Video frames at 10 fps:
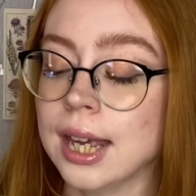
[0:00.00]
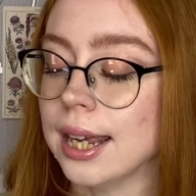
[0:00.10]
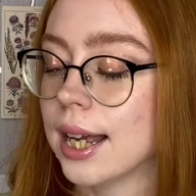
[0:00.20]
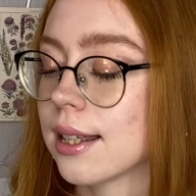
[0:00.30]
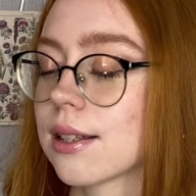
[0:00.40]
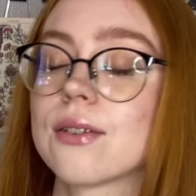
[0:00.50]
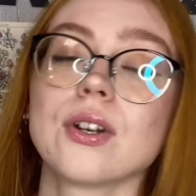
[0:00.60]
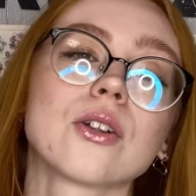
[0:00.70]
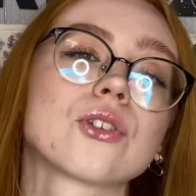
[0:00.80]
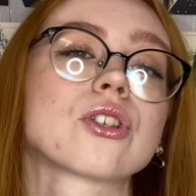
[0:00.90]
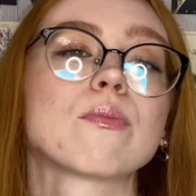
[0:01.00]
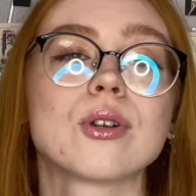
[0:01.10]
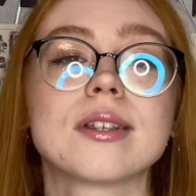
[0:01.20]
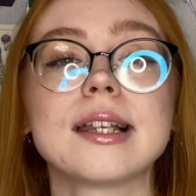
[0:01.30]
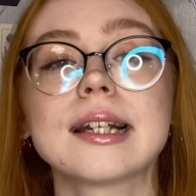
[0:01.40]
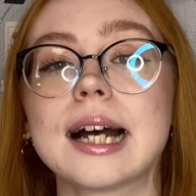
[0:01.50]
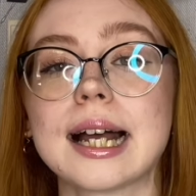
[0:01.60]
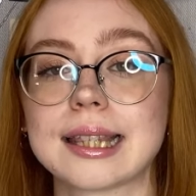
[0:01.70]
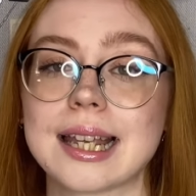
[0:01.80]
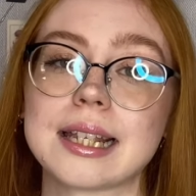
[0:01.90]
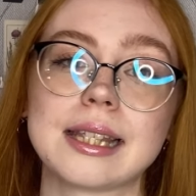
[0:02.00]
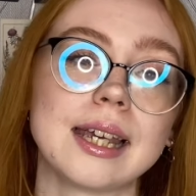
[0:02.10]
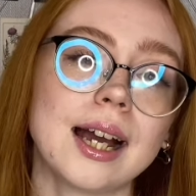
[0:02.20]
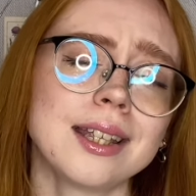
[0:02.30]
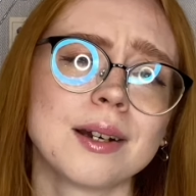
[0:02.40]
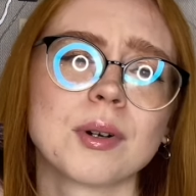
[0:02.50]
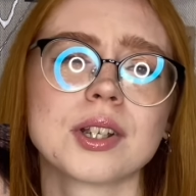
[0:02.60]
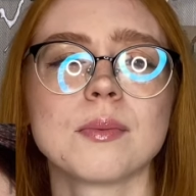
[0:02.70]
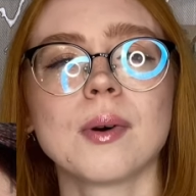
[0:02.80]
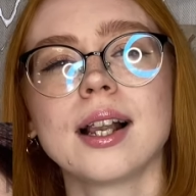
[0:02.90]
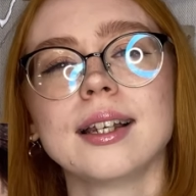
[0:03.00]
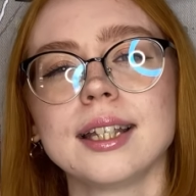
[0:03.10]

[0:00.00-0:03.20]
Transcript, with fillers: И они оставляют за собой деликатное сияние, максимально